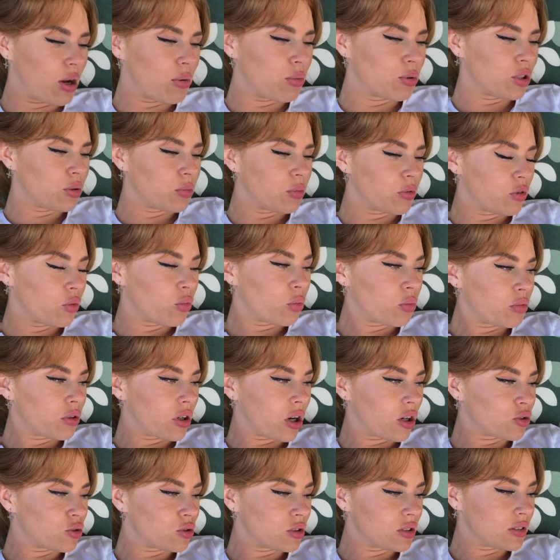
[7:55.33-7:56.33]
Я как будто бы,
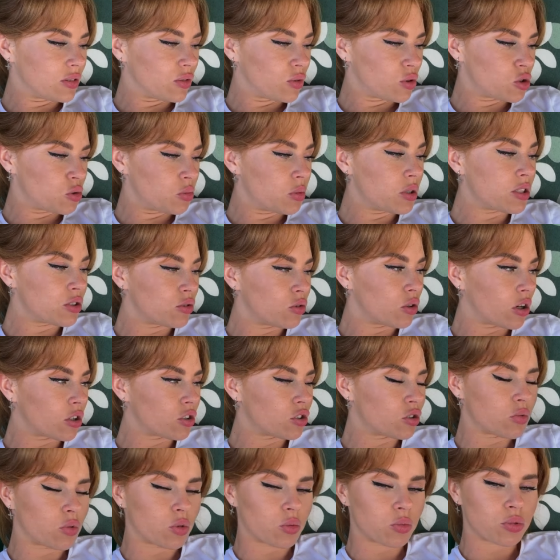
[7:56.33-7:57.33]
ну, нахожусь здесь больше месяца,
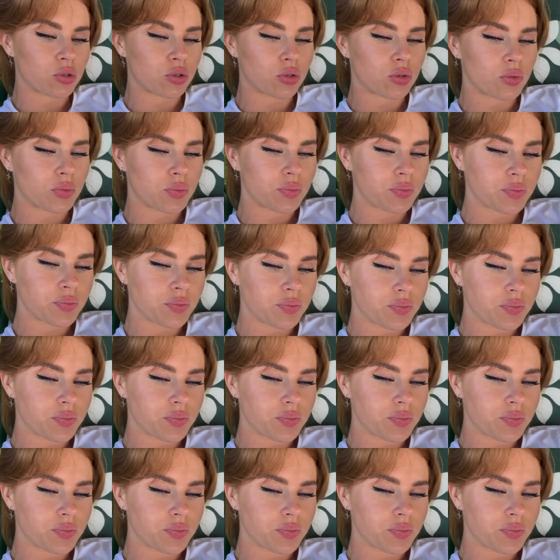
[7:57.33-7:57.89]
но я хочу в отпуск.